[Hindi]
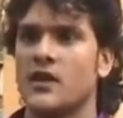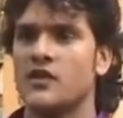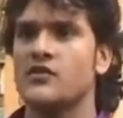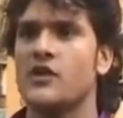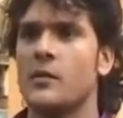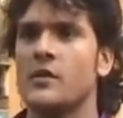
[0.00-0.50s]
था
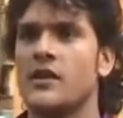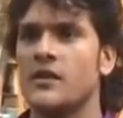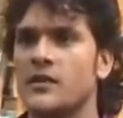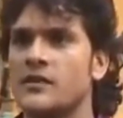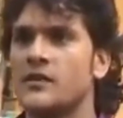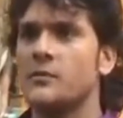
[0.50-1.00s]
लेकिन
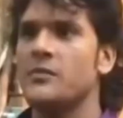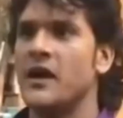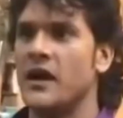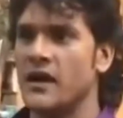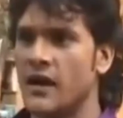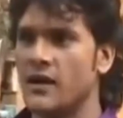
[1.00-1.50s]
जब आप
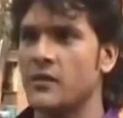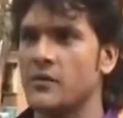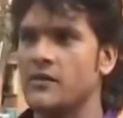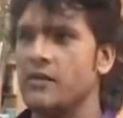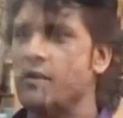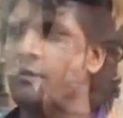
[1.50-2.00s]
एक
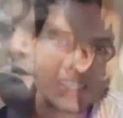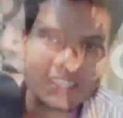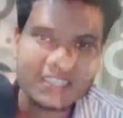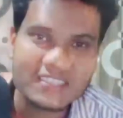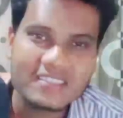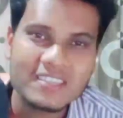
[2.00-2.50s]
बड़े
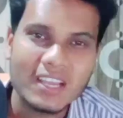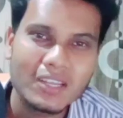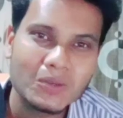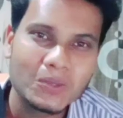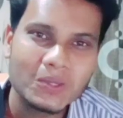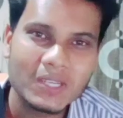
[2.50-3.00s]

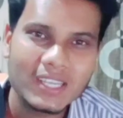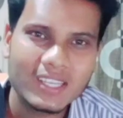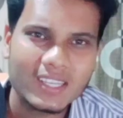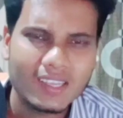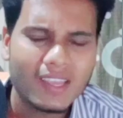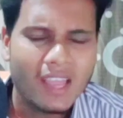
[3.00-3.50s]
इंसान हो गए
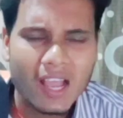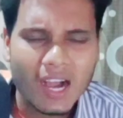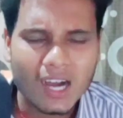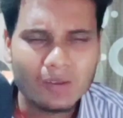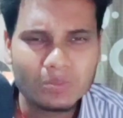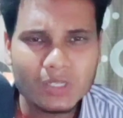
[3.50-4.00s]
हैं
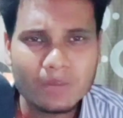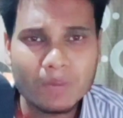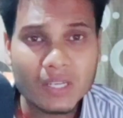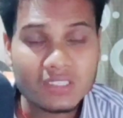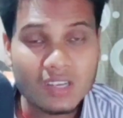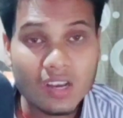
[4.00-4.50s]
आपके
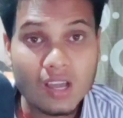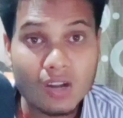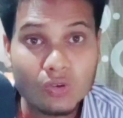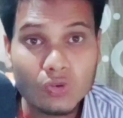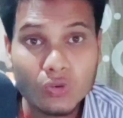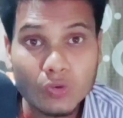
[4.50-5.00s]
पास
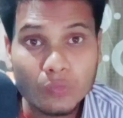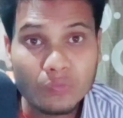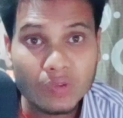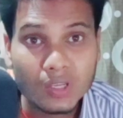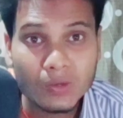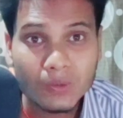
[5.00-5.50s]
लाखों
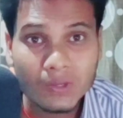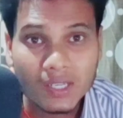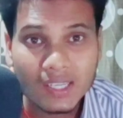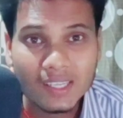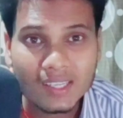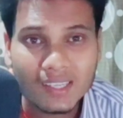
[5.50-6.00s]
रुपए हो
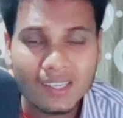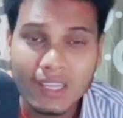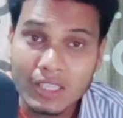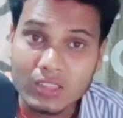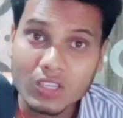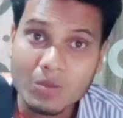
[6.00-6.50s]
गए हैं
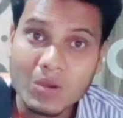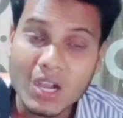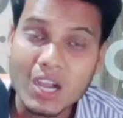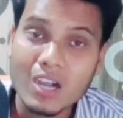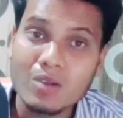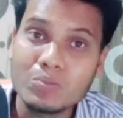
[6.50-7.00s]
तब
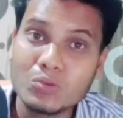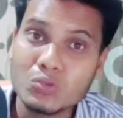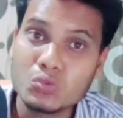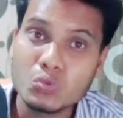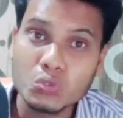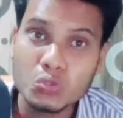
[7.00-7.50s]
आप
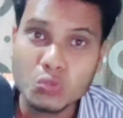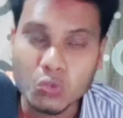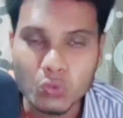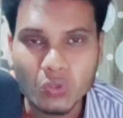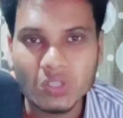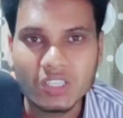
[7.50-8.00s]
उसको
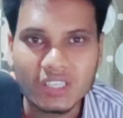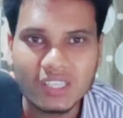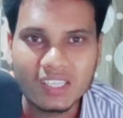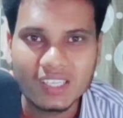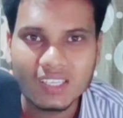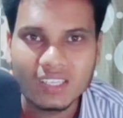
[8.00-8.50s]
छोड़
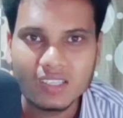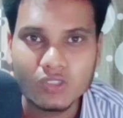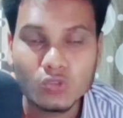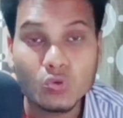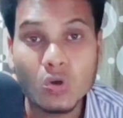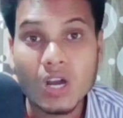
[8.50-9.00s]
देते हैं
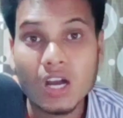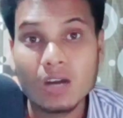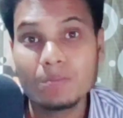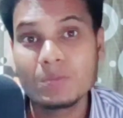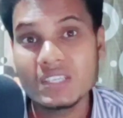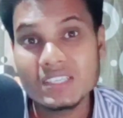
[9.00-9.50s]
जो
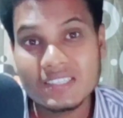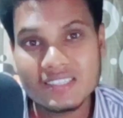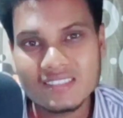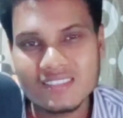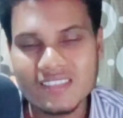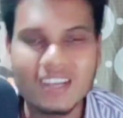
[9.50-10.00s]
आपके
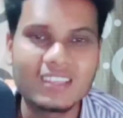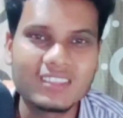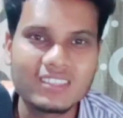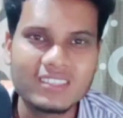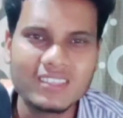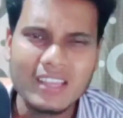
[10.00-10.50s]

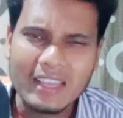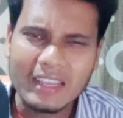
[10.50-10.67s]
साथ